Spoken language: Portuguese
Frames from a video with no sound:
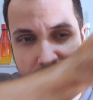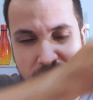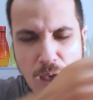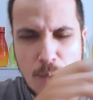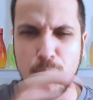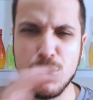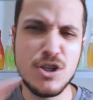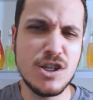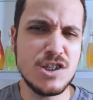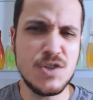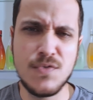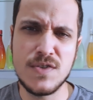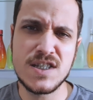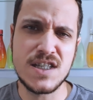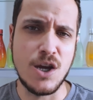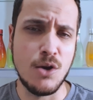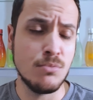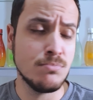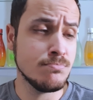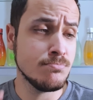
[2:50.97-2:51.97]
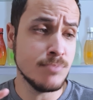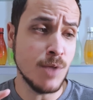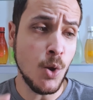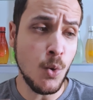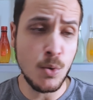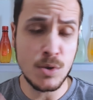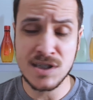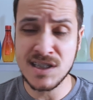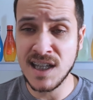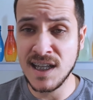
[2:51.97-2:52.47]
é muito artificial.
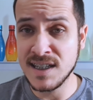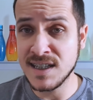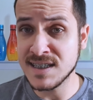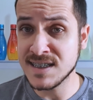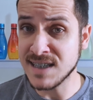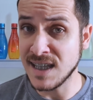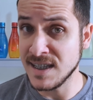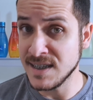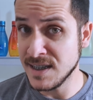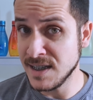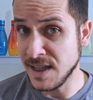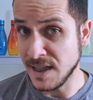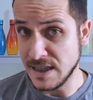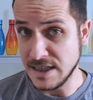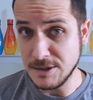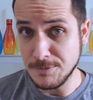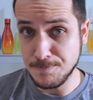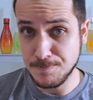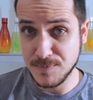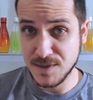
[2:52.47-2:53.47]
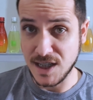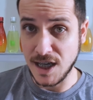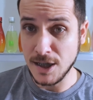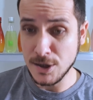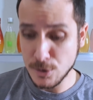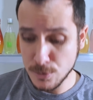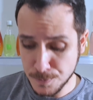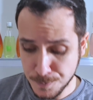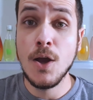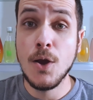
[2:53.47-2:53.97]
Não gostei da saída dele,
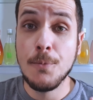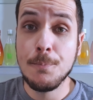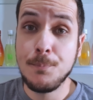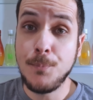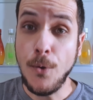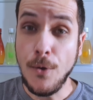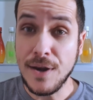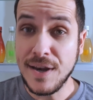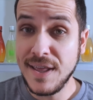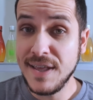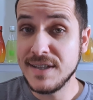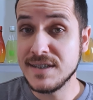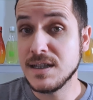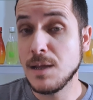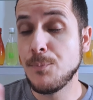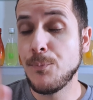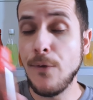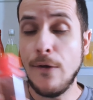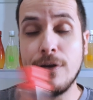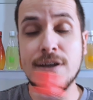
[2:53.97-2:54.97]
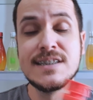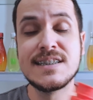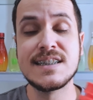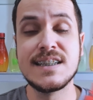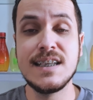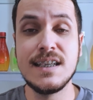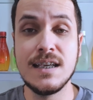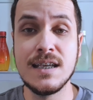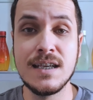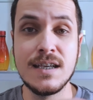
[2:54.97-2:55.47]
certo? Porém, depois
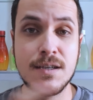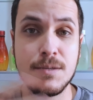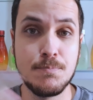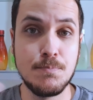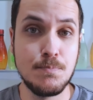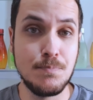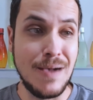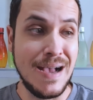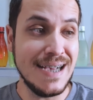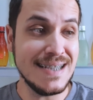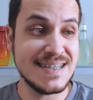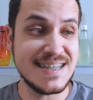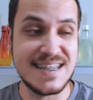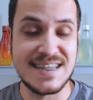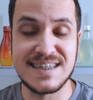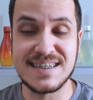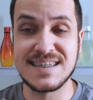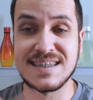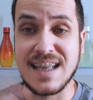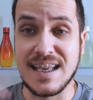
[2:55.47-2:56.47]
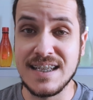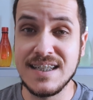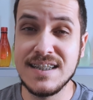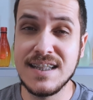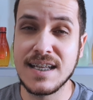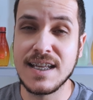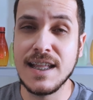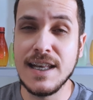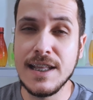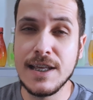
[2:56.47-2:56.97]
que passa essa
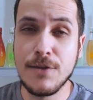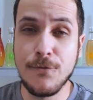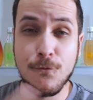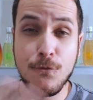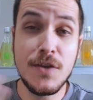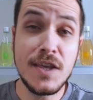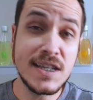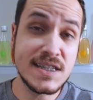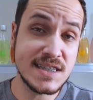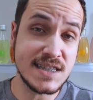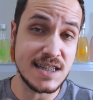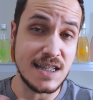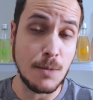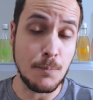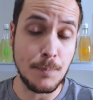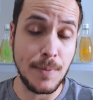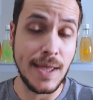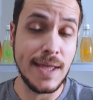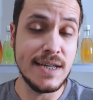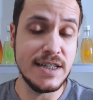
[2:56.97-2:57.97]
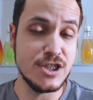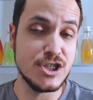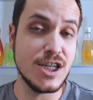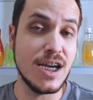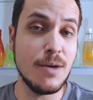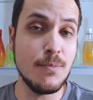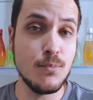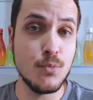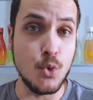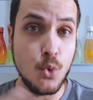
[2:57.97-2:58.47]
saída, que ele fixa na pele
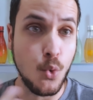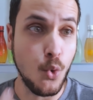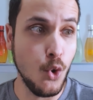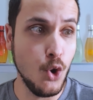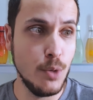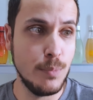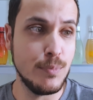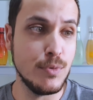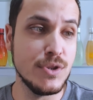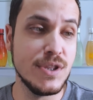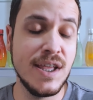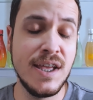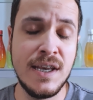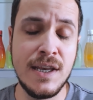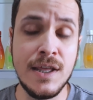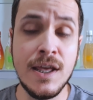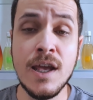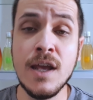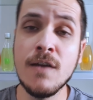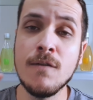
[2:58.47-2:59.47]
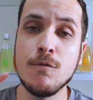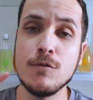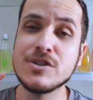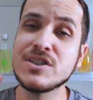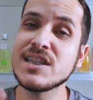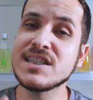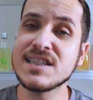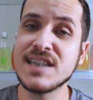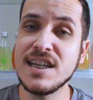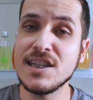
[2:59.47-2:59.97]
já o corpo dele,
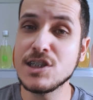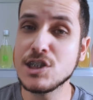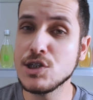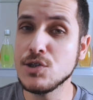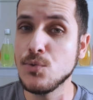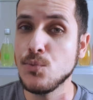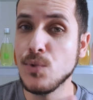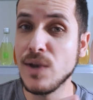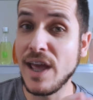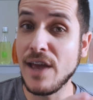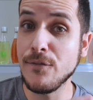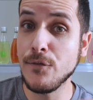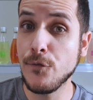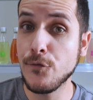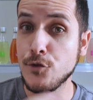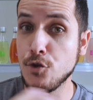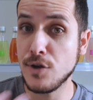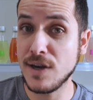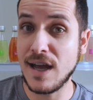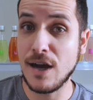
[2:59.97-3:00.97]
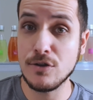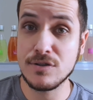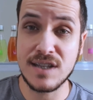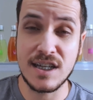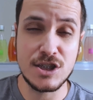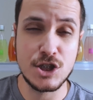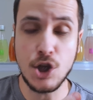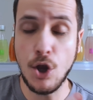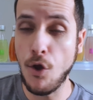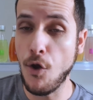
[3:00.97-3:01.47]
você sente um leve floral, tá?
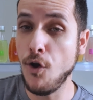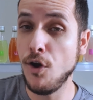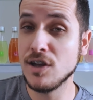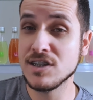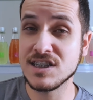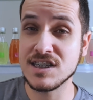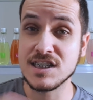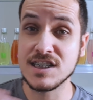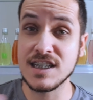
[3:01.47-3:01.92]
De rosa,